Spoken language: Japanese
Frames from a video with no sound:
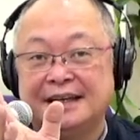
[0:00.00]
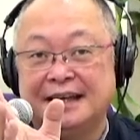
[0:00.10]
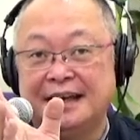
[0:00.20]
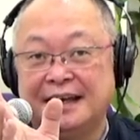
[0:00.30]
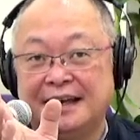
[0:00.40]

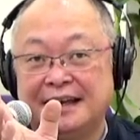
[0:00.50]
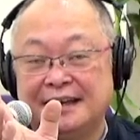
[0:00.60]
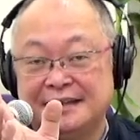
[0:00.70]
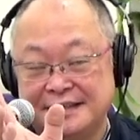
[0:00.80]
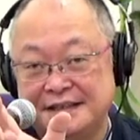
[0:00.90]

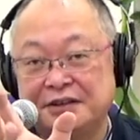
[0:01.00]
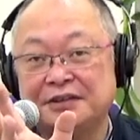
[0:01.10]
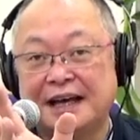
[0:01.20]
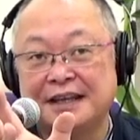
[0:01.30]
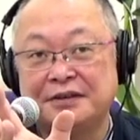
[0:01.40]
維新の
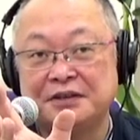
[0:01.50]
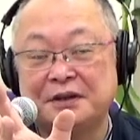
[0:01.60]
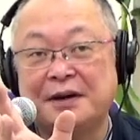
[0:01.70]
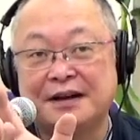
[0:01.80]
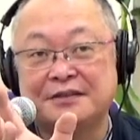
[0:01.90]
代表で
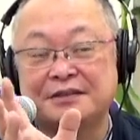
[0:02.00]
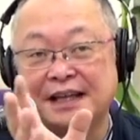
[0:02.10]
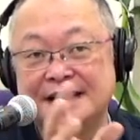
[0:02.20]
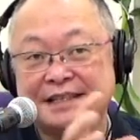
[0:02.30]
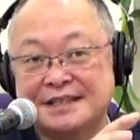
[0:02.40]
もあるの
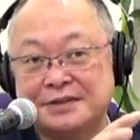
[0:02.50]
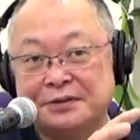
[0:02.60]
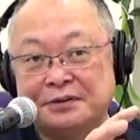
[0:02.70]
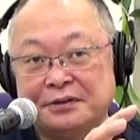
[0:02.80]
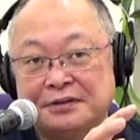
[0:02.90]
で市
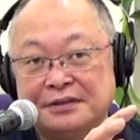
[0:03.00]
長